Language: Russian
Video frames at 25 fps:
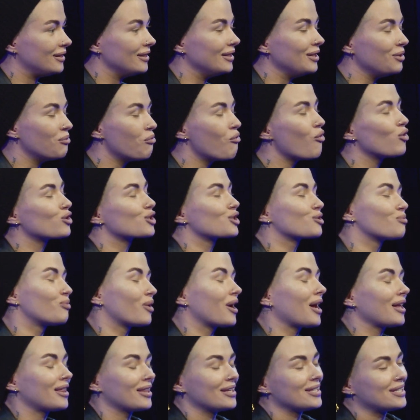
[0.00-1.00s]
ты не можешь
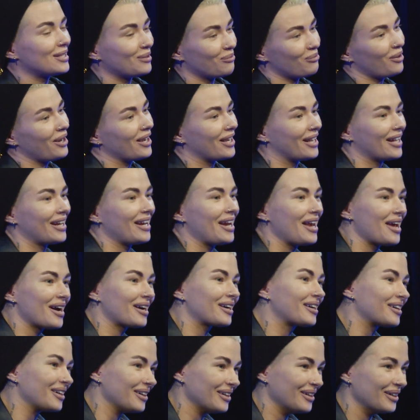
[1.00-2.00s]
брать на себя
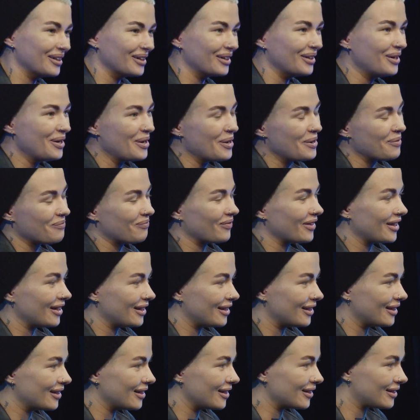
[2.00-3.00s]
грех, а,
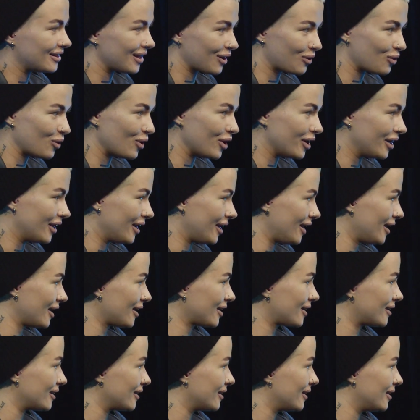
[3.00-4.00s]
такой
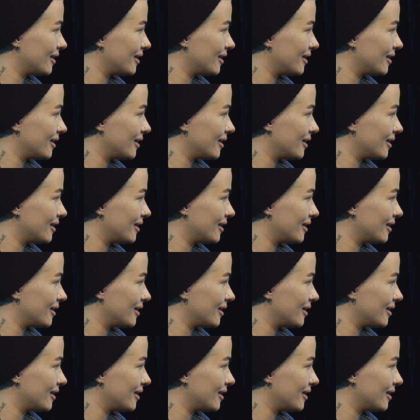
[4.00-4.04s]
грех,